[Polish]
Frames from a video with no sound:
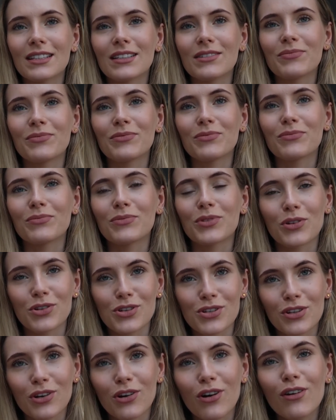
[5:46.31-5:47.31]
mm,
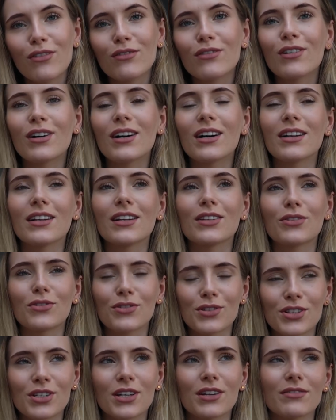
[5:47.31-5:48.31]
rocznikowo, ale
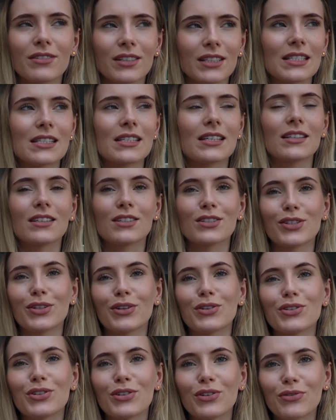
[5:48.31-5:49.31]
troszeczkę więcej,
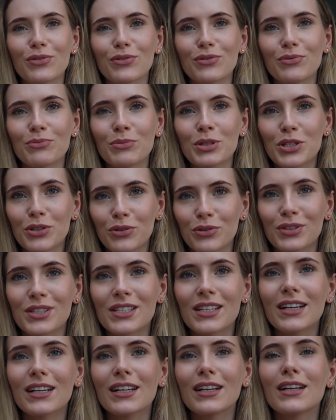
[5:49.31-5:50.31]
jeśli chodzi o w
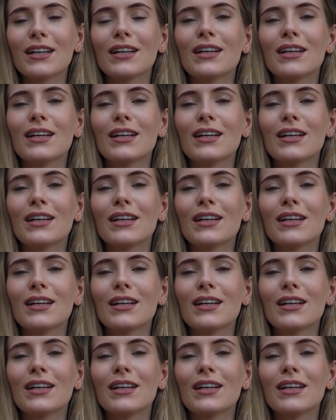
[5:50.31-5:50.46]
miesiącach.